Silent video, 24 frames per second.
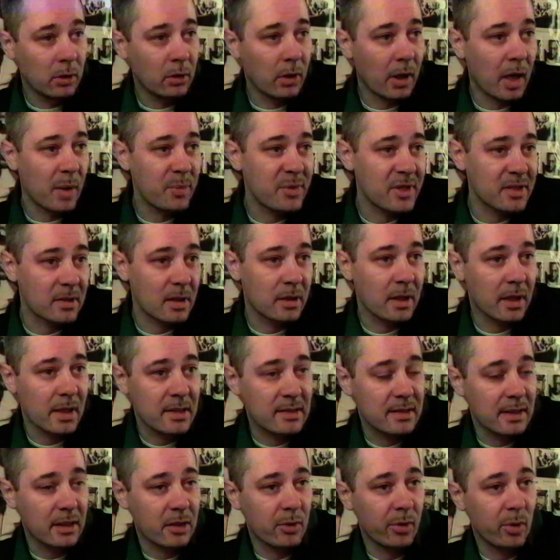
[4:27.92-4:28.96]
rap, ça
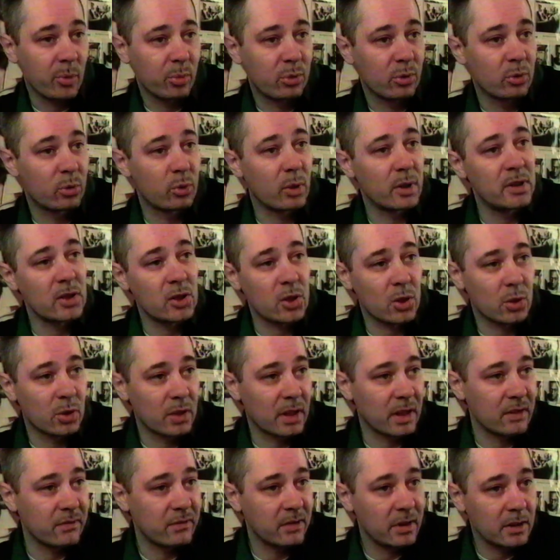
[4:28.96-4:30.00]
s'adressait quand même plutôt à des gens
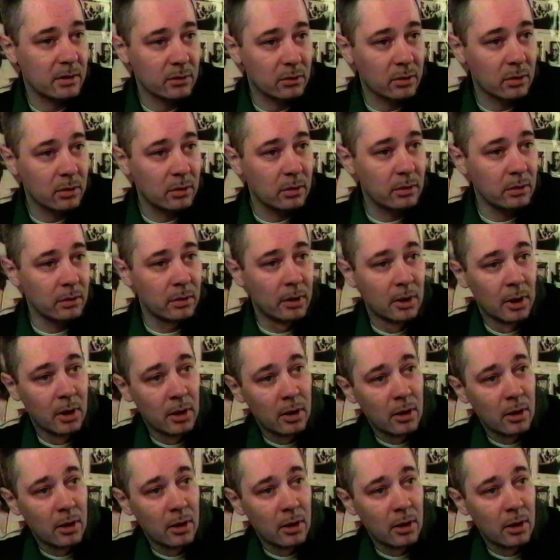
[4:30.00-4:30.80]
qui avaient entre,